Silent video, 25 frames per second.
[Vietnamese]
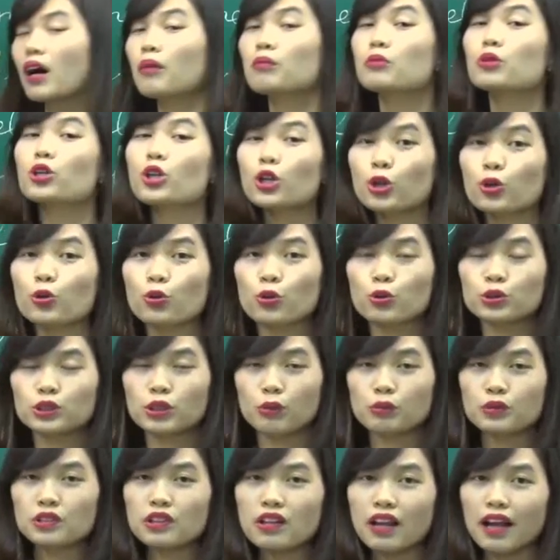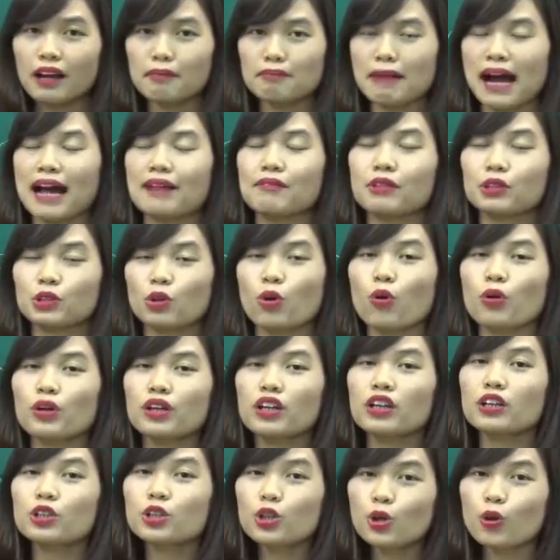là âm you, giống như là bạn và
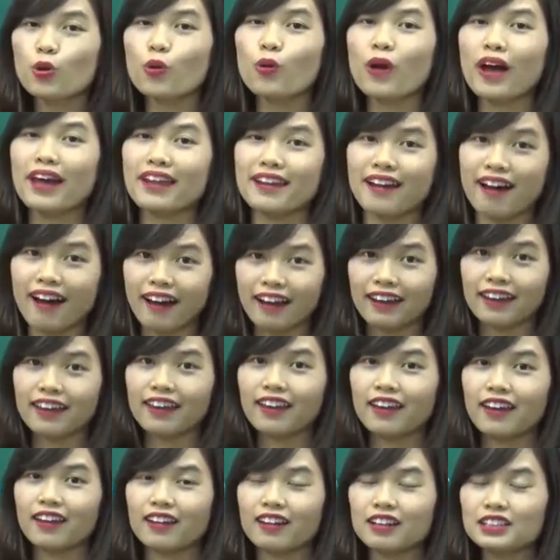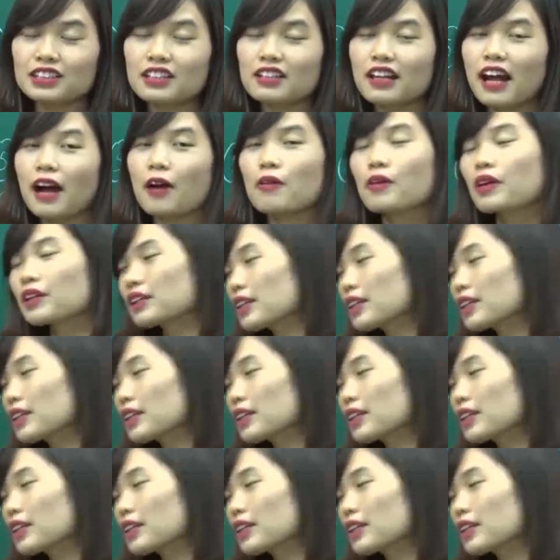tôi, you and I. Được chưa nào?